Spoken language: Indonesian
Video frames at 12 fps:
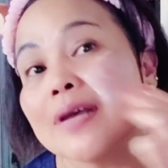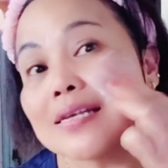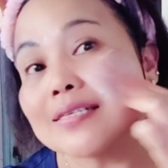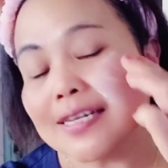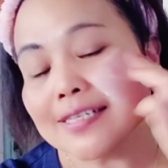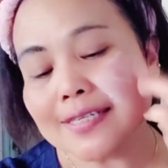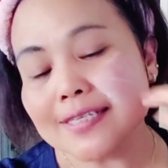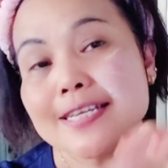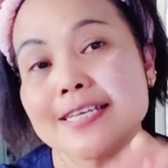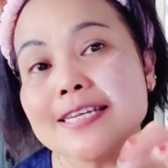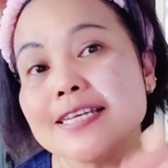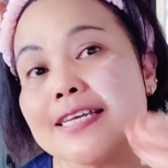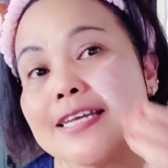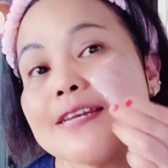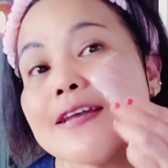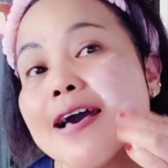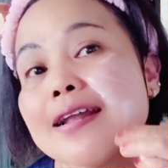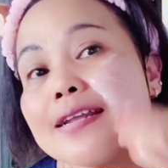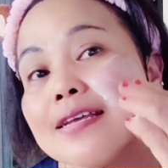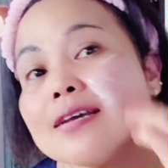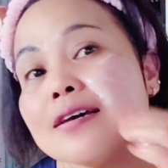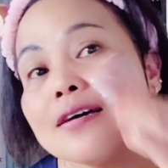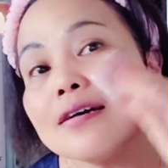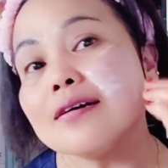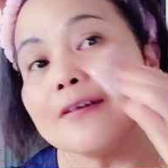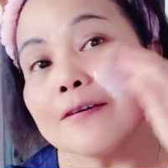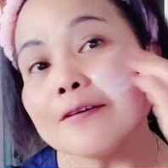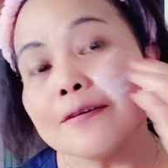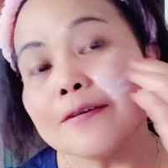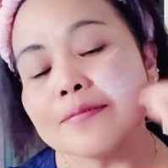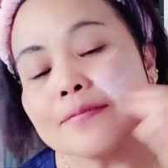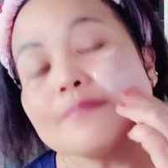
Sensasi dingin-dingin dari uh,